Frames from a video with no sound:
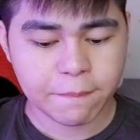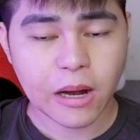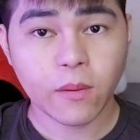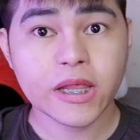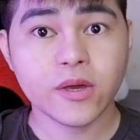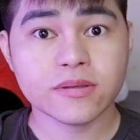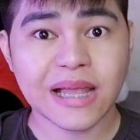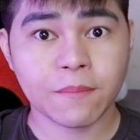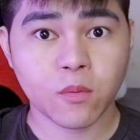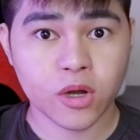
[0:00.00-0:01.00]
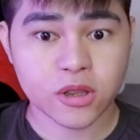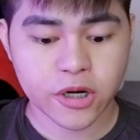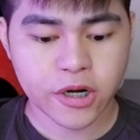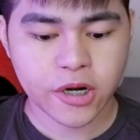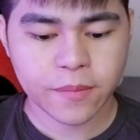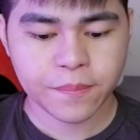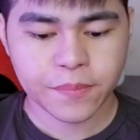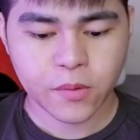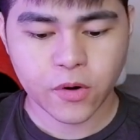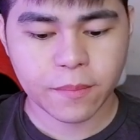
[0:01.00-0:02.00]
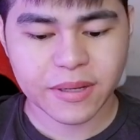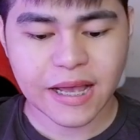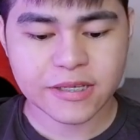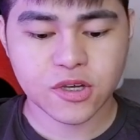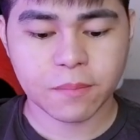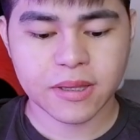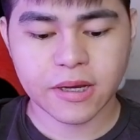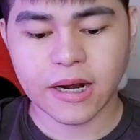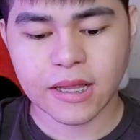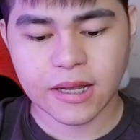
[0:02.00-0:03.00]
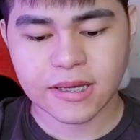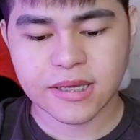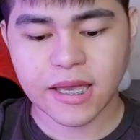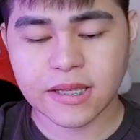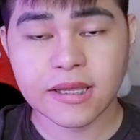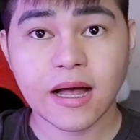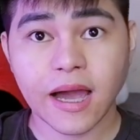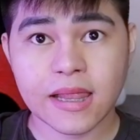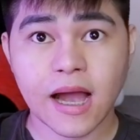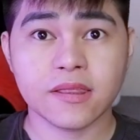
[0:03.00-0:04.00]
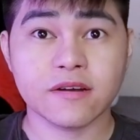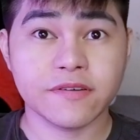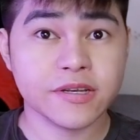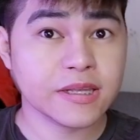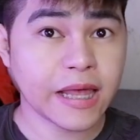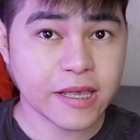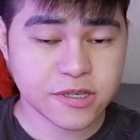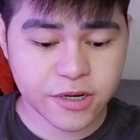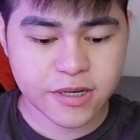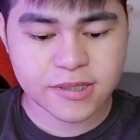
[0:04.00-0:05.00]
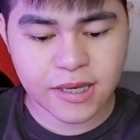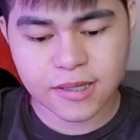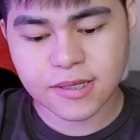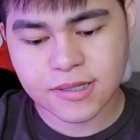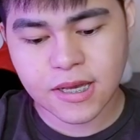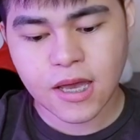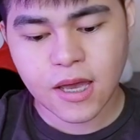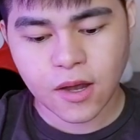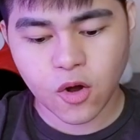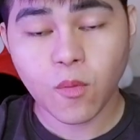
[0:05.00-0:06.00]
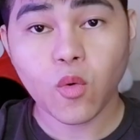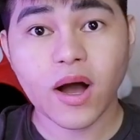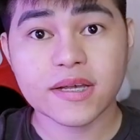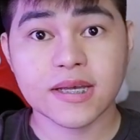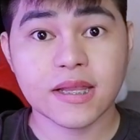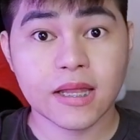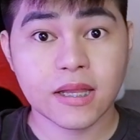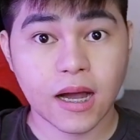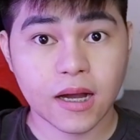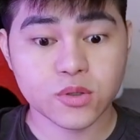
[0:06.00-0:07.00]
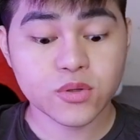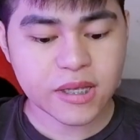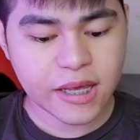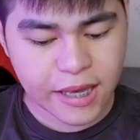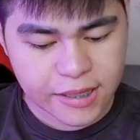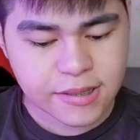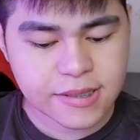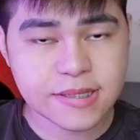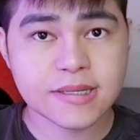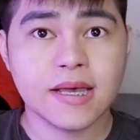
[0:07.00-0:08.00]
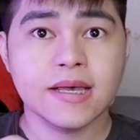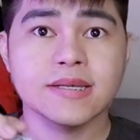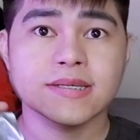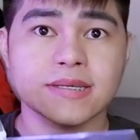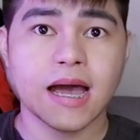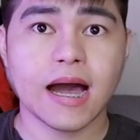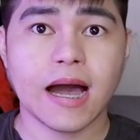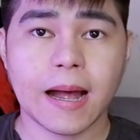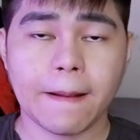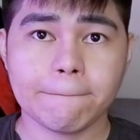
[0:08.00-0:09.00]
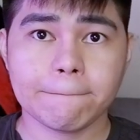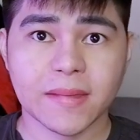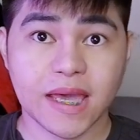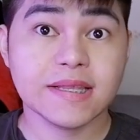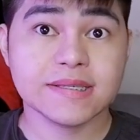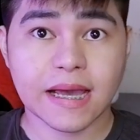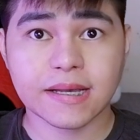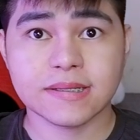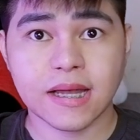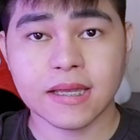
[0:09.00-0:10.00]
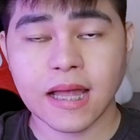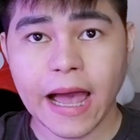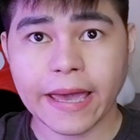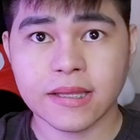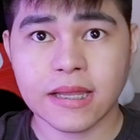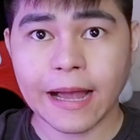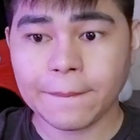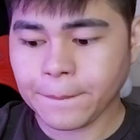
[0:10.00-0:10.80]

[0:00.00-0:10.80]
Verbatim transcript: Bawal yung tap water or mataas yung mineral kasi hindi nila kailangan ng fertilizer since kumukuha sila ng nutrients sa insects na kinakain nila.